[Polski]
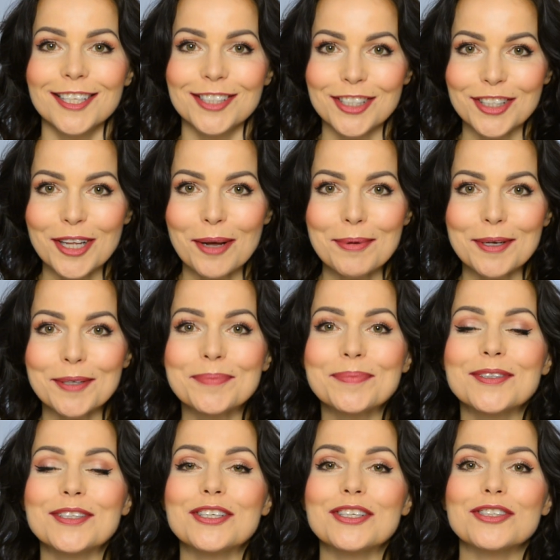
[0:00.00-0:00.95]
Dzień dobry.
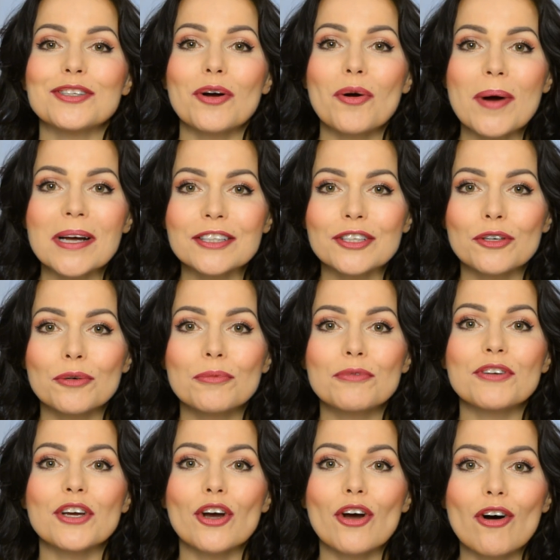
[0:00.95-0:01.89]
Dziś dokładnie
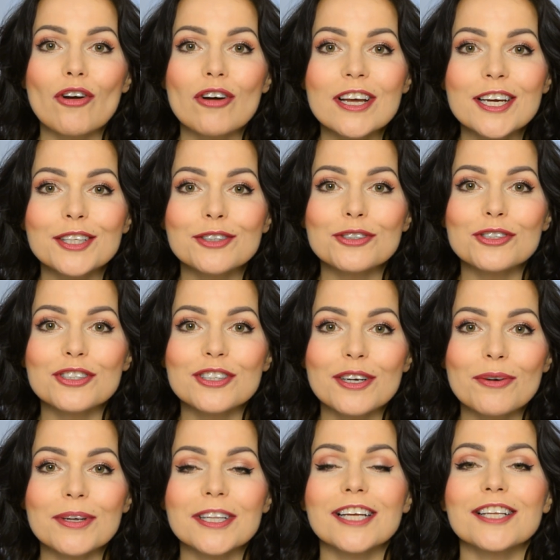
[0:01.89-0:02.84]
omówię kolejność
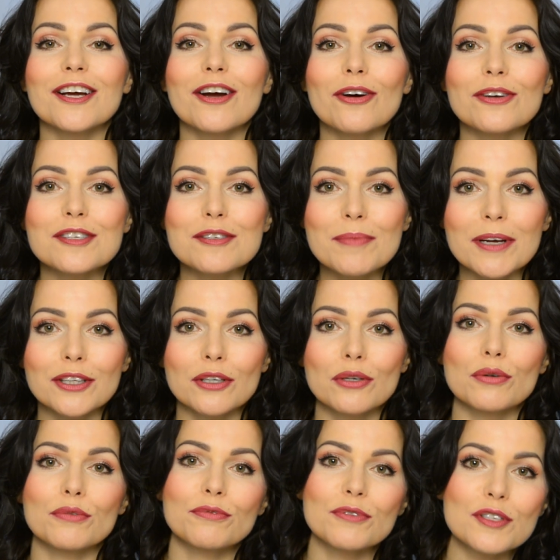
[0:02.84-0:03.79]
nakładania
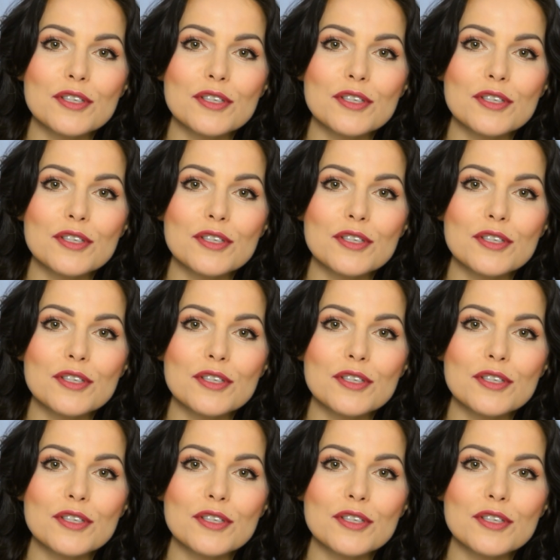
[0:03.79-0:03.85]
kosmetyków.